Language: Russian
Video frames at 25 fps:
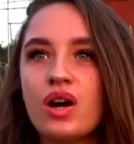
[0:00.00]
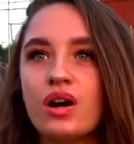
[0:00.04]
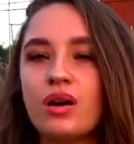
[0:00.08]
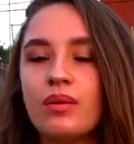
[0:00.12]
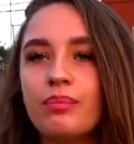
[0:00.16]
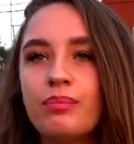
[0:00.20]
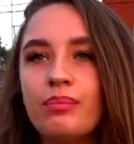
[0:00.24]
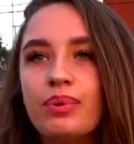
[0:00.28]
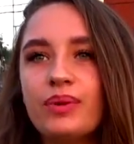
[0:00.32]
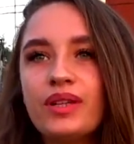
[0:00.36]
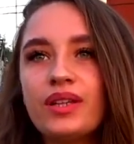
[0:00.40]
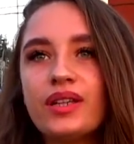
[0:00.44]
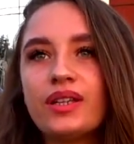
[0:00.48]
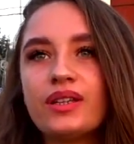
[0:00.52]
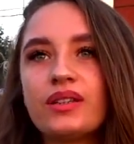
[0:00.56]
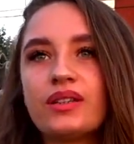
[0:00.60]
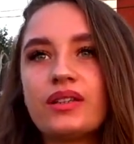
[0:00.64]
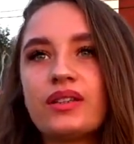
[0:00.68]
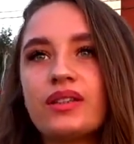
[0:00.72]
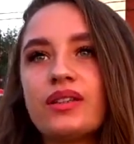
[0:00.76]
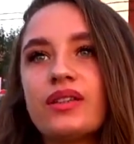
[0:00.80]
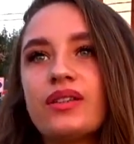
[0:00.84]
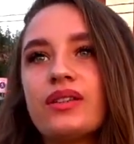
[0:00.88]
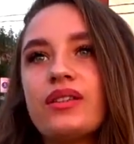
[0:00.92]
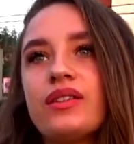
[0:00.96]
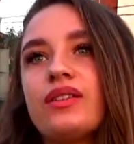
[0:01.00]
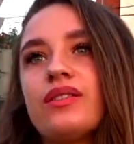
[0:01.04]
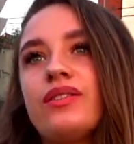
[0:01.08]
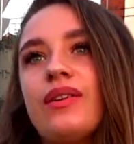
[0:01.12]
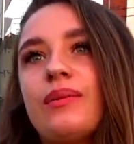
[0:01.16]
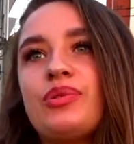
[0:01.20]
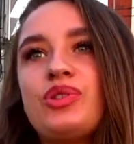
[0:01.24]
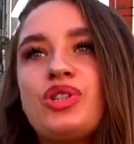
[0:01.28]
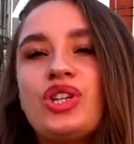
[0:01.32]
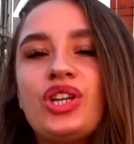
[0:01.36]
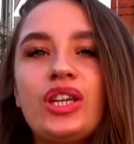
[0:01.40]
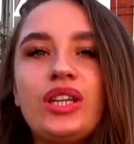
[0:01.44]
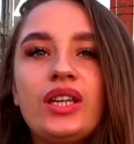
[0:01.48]
Блин, э,
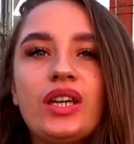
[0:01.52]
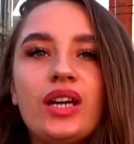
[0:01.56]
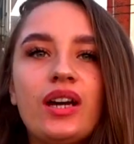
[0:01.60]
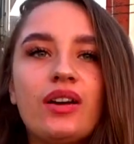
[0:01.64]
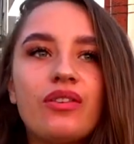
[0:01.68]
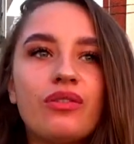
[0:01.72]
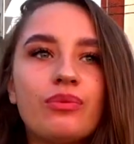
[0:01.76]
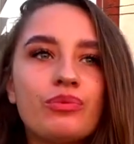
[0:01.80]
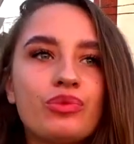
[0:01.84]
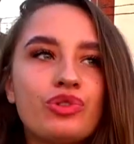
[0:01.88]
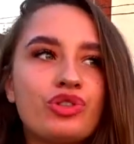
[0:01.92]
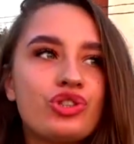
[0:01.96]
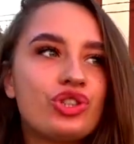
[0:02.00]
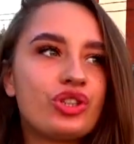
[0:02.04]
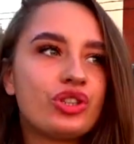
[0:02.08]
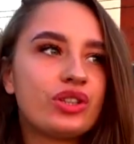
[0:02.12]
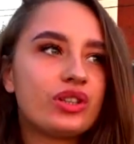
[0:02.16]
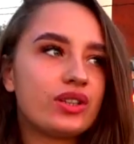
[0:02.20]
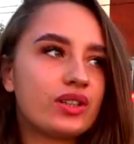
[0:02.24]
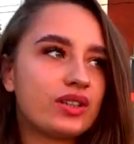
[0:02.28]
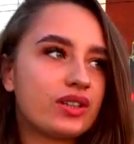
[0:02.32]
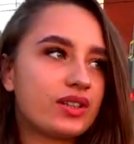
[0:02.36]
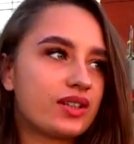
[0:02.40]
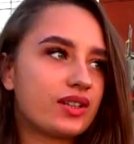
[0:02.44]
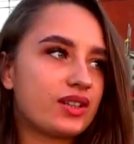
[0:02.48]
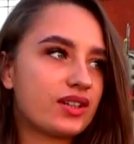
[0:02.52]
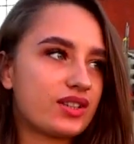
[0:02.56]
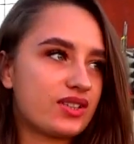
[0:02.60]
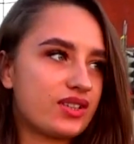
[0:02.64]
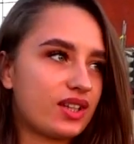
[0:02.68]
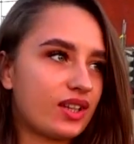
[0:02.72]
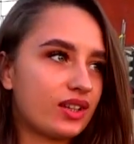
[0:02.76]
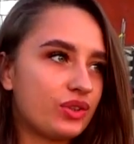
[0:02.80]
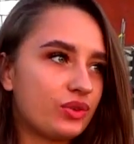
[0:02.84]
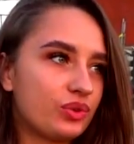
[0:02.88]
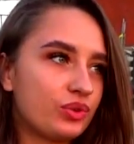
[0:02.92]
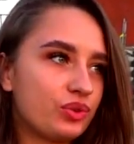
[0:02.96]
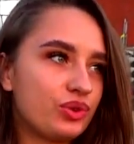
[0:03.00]
вообще я в мужчинах
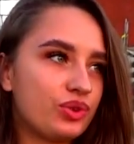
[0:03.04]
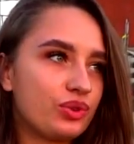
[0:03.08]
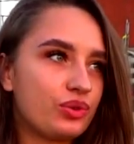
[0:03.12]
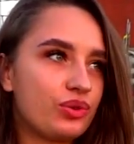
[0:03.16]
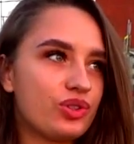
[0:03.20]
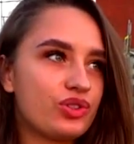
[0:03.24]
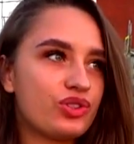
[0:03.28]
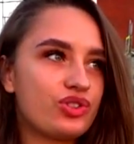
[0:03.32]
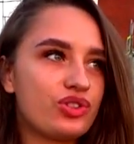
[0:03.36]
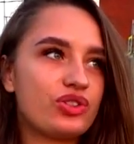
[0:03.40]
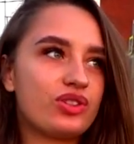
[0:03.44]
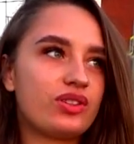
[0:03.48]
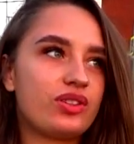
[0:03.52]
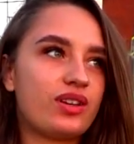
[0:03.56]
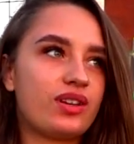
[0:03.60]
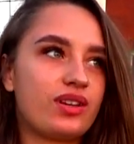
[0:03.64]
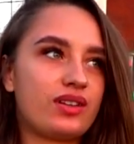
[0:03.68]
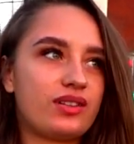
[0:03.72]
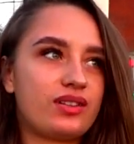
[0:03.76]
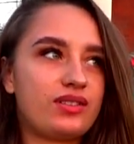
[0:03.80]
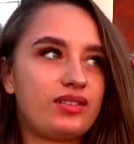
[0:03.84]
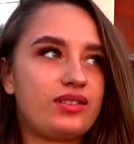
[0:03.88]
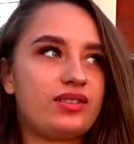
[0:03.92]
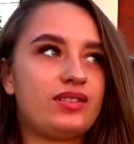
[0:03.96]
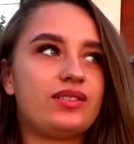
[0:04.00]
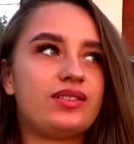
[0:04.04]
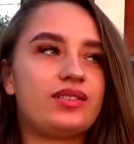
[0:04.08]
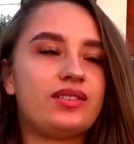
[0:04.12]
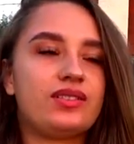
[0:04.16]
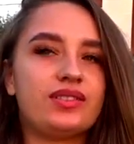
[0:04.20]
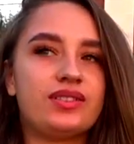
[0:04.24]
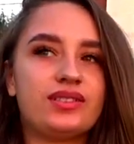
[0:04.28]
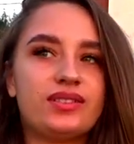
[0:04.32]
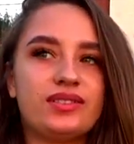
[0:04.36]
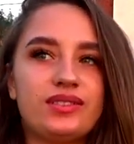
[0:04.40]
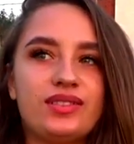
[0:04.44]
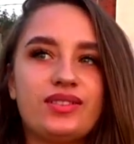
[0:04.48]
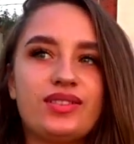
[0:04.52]
красоту не очень так
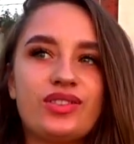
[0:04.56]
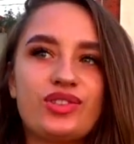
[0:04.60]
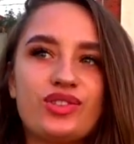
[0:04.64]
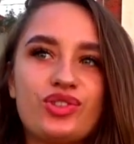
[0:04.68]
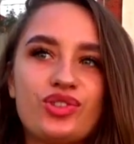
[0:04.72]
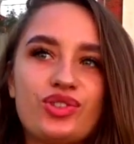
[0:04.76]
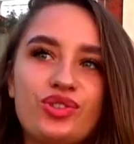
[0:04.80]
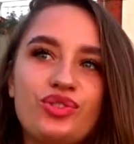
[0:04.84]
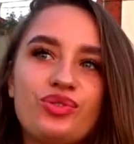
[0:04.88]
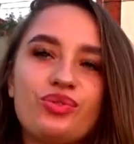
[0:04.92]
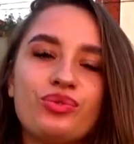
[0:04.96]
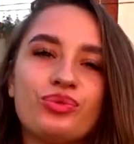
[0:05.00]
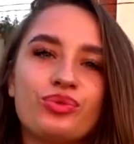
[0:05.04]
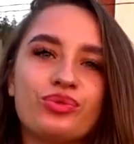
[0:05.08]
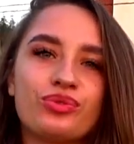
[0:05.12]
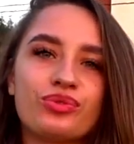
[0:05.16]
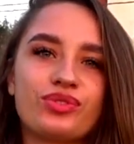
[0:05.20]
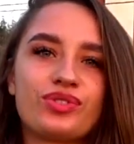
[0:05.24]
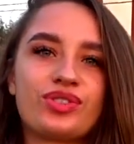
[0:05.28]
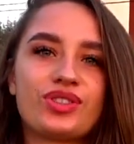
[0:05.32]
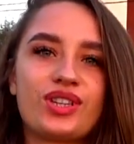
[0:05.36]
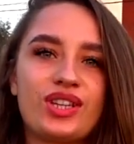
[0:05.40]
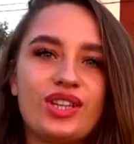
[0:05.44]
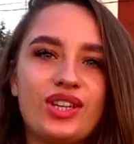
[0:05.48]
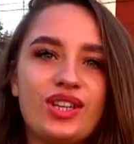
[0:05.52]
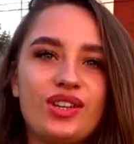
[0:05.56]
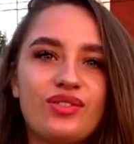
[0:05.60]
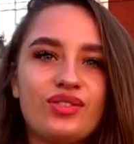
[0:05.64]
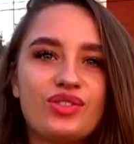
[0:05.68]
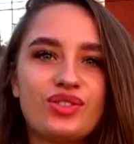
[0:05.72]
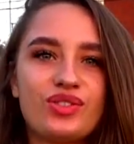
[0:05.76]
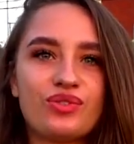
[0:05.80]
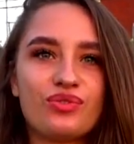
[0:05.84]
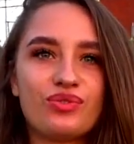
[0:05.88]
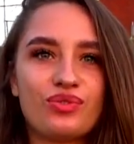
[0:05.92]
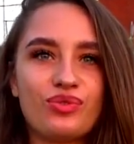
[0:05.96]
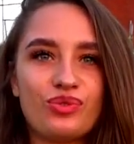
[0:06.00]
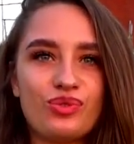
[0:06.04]
э, ценю. Скорее
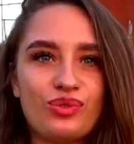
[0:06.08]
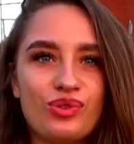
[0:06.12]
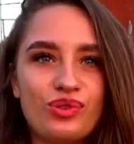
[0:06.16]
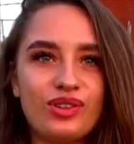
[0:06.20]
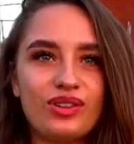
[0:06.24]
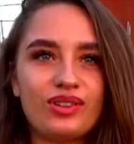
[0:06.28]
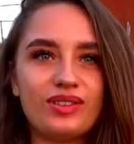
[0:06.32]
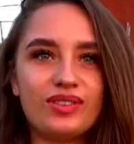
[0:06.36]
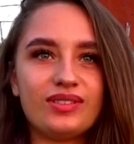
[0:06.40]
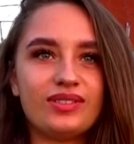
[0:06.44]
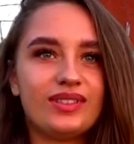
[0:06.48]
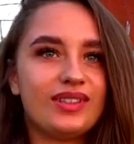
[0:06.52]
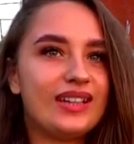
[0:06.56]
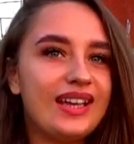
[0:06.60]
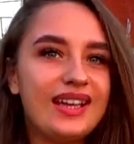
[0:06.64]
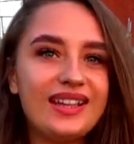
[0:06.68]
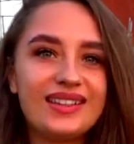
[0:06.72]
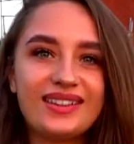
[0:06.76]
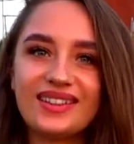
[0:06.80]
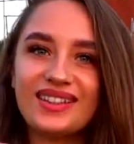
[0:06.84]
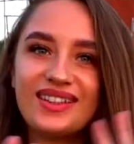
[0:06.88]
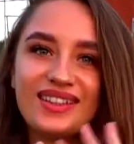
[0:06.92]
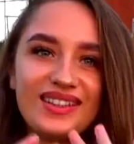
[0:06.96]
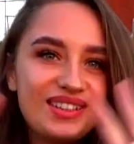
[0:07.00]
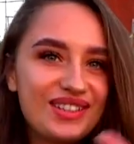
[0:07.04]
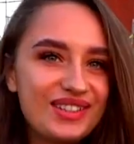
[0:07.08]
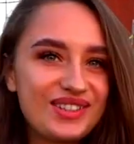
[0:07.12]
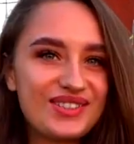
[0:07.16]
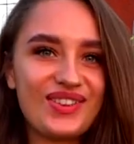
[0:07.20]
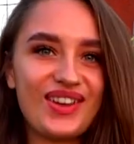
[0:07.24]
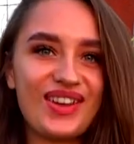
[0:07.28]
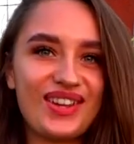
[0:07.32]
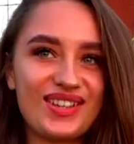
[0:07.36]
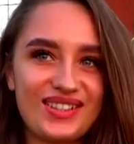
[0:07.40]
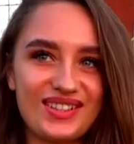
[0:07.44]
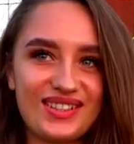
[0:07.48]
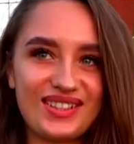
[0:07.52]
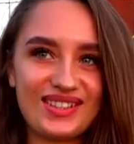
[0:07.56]
всего, это не
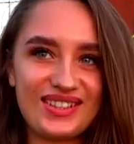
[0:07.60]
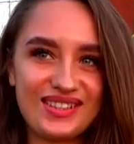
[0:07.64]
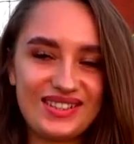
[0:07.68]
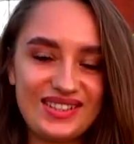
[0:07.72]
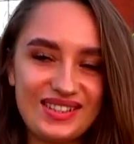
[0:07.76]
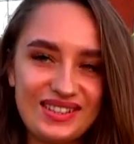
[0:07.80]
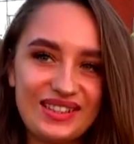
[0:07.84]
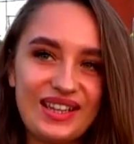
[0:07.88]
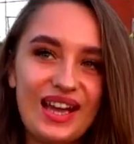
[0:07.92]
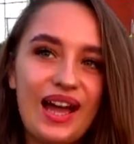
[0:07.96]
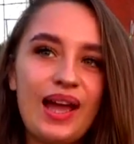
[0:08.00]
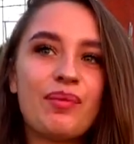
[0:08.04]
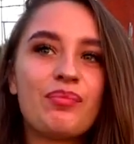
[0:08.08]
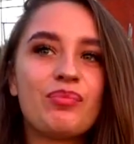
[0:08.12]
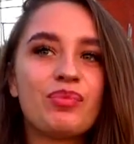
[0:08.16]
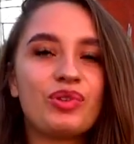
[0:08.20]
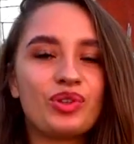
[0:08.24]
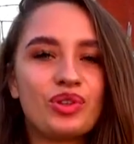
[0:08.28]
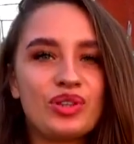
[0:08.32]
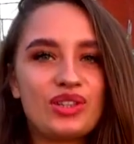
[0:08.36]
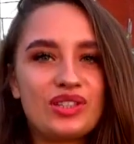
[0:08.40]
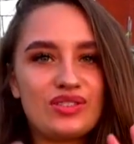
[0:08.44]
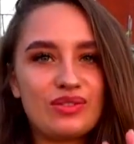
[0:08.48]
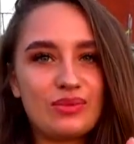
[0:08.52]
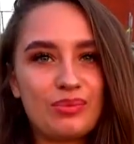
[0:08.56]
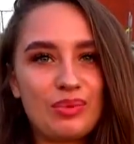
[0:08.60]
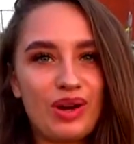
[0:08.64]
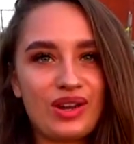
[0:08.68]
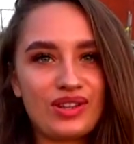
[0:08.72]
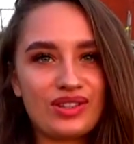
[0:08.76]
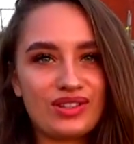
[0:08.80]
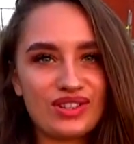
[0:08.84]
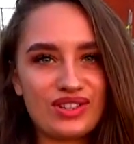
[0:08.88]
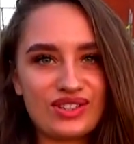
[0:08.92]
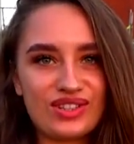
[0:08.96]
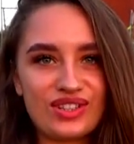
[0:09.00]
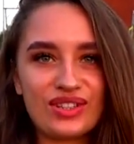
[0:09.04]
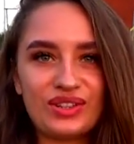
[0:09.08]
связано с деньгами, но если выбирать
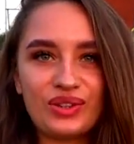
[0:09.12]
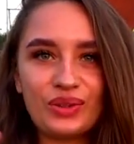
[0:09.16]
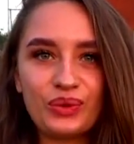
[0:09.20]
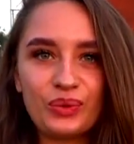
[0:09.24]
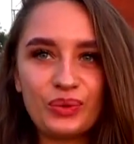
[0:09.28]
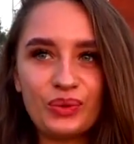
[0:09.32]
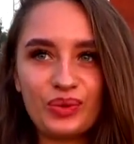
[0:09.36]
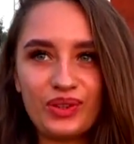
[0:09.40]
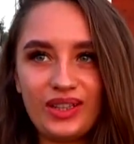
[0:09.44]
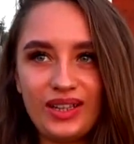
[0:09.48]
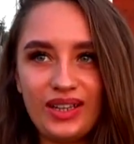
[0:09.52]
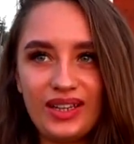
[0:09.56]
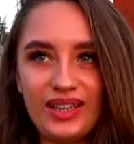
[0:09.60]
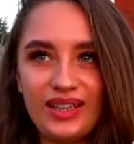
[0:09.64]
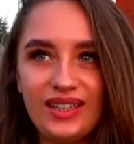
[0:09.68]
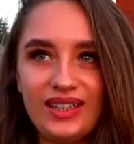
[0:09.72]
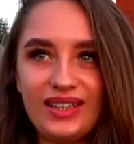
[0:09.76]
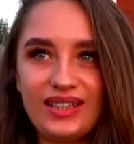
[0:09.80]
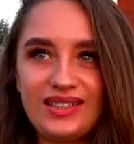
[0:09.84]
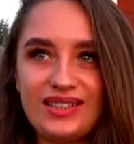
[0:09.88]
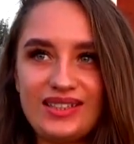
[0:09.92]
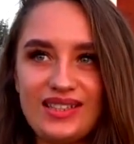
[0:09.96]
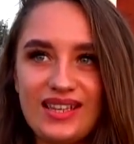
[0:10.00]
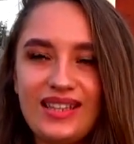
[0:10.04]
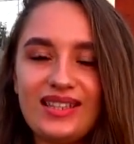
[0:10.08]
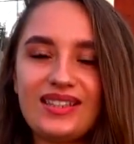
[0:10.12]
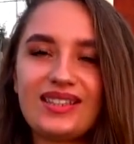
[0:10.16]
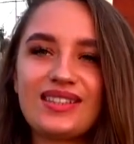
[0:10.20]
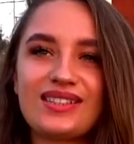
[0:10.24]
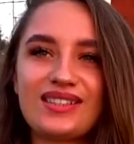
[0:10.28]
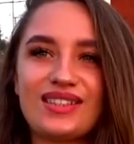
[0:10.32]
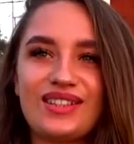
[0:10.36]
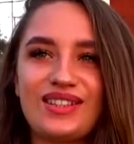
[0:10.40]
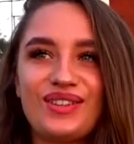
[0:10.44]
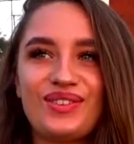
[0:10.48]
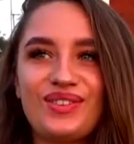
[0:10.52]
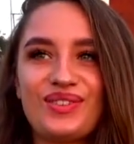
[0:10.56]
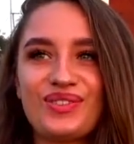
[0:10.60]
красоту или деньги,
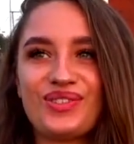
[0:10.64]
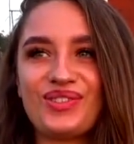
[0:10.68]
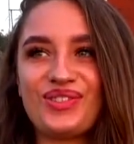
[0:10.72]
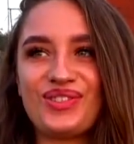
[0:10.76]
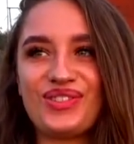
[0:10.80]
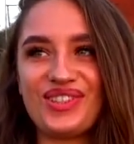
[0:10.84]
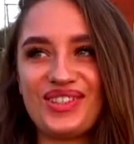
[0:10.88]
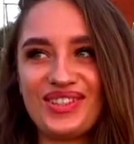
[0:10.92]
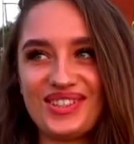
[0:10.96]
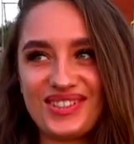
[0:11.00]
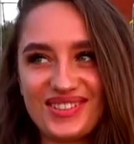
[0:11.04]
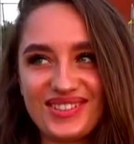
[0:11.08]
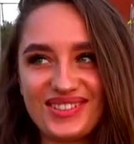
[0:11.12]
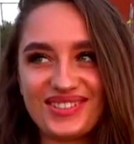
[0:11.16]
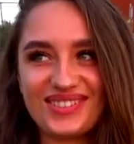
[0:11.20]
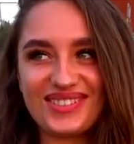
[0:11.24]
скорее всего, деньги.